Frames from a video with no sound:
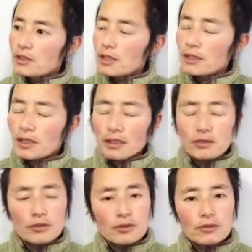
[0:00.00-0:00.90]
だったかな、
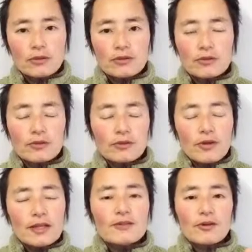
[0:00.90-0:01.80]
ちょそ
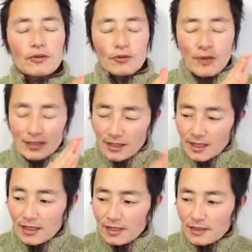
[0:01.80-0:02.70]
の話はこの前して
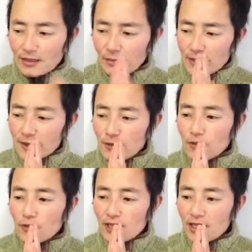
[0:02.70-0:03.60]
なかったんですけど、別のと
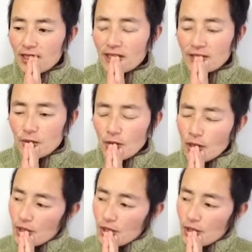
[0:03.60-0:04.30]
ころで聞いたんですよ。